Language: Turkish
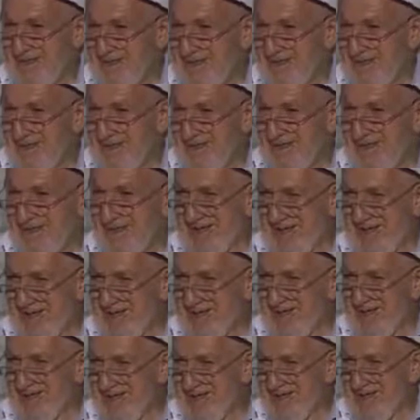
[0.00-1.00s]
Böyle
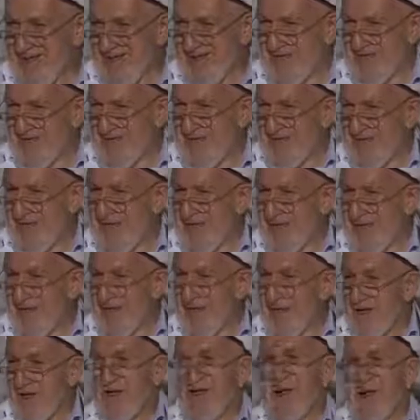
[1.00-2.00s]
söylemiş.
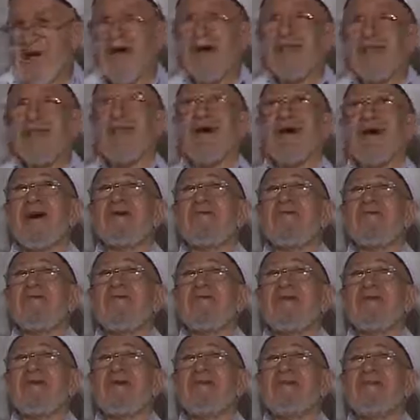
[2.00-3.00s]
Allah'ım
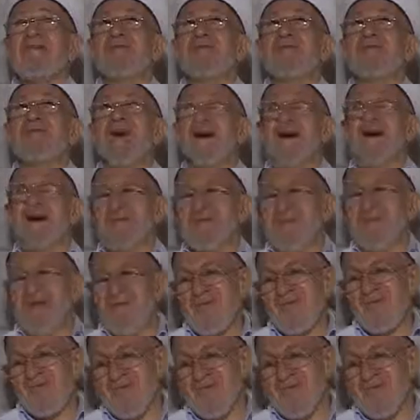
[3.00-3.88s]
ismi azam